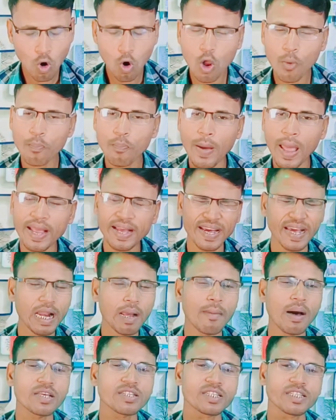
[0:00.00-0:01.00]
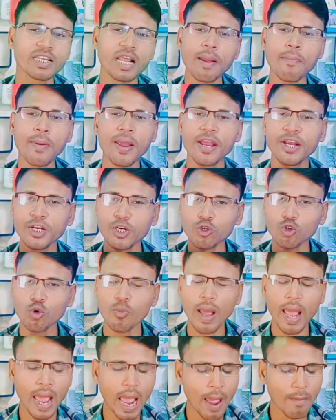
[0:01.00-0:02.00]
और बैक करने के बाद सिर्फ
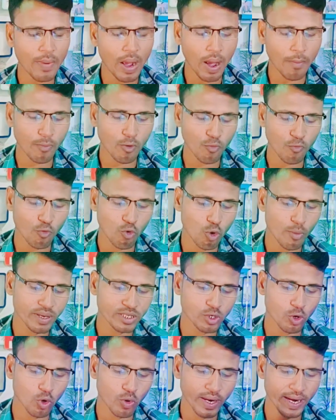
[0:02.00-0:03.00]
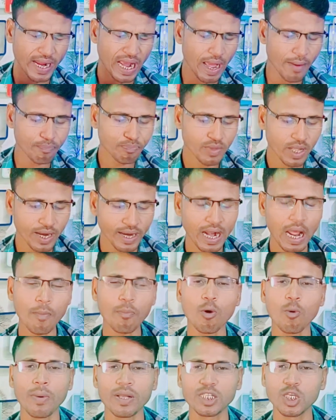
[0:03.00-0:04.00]
यूट्यूब ऐप आपको फोन में शो करेगा अगर
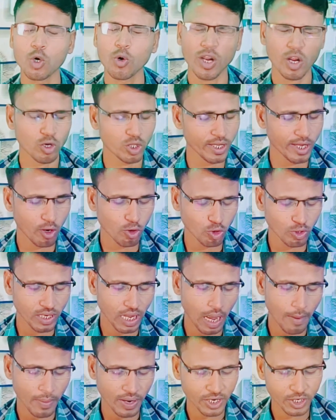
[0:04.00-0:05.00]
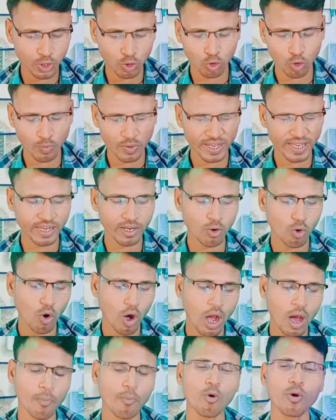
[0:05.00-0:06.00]
आप लोग बच्चे वगैरह को दे रहे हो तो यहाँ पर यूट्यूब ही को
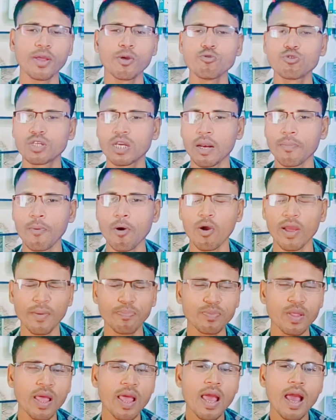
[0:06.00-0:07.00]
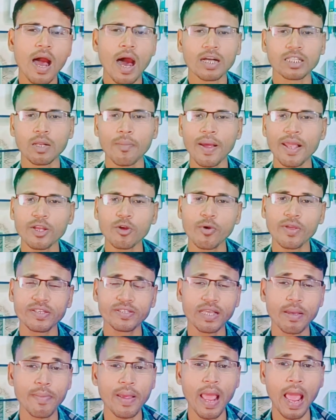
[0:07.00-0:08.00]
आप लोग यूज कर पाओगे अदरवाइज
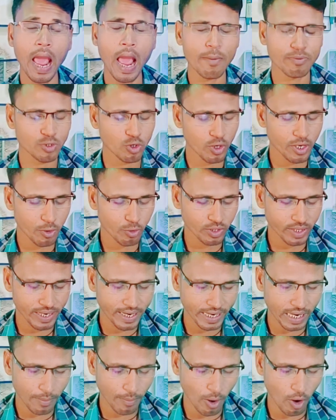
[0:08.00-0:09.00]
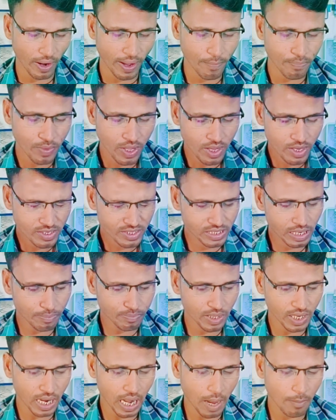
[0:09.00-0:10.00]
किसी भी ऐप्स को यूज नहीं कर पाओगे जब
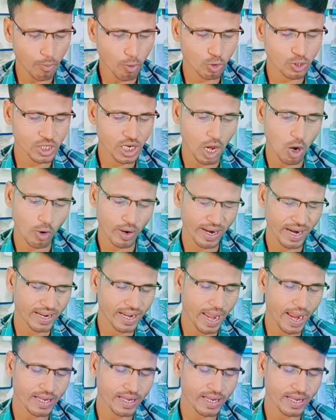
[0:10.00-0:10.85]
तक आप लोग चाहोगे नहीं